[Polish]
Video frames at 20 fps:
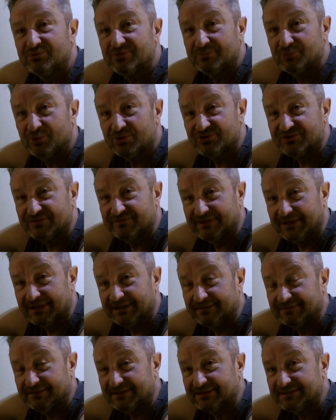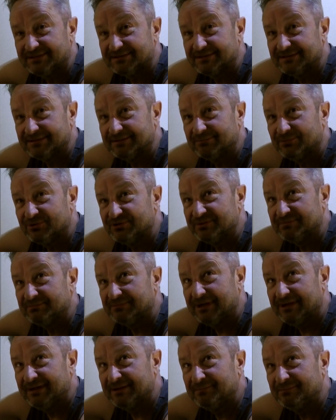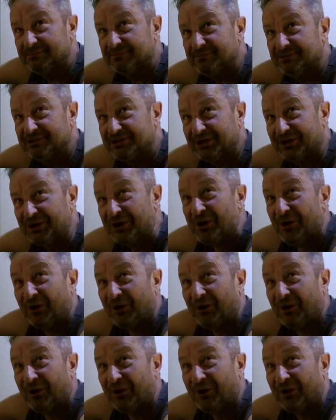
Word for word: dużo młodszy wtedy, więc y, może miałem mniej